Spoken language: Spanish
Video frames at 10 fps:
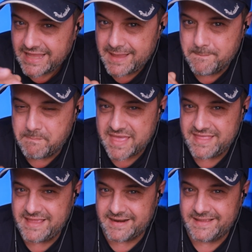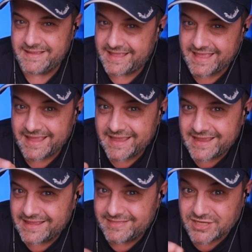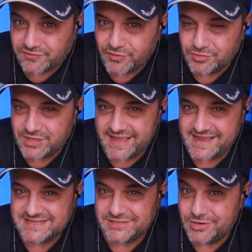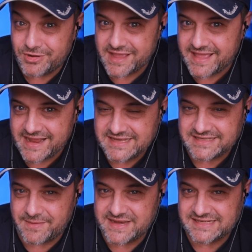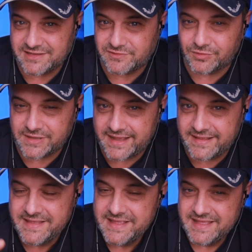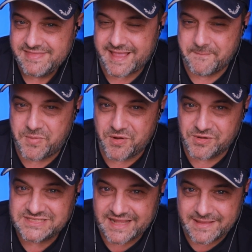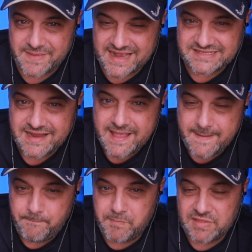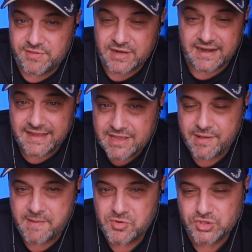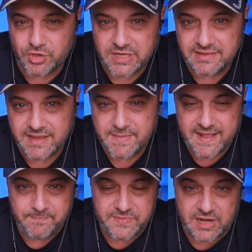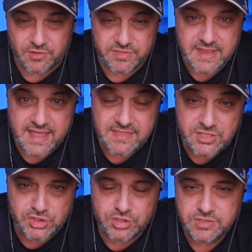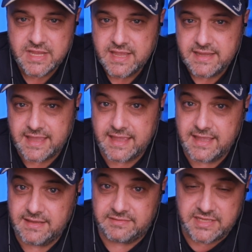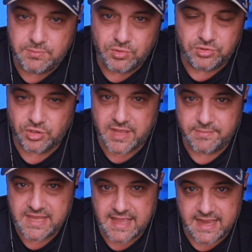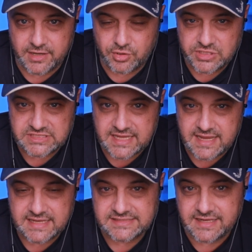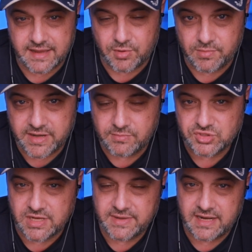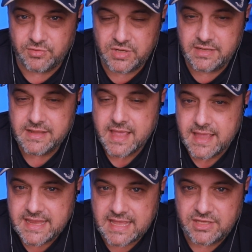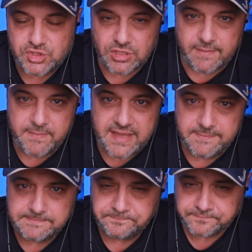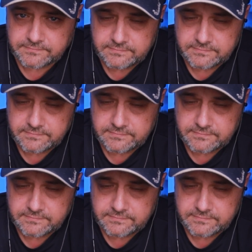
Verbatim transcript: impedir que disfrutéis lo que creéis que vais a disfrutar, tampoco está de más mencionarla. Y ahora vamos con el tema del 11. Ha dicho que Tibu todavía no está, así que volveremos a ver a Lunin. Y ha dicho también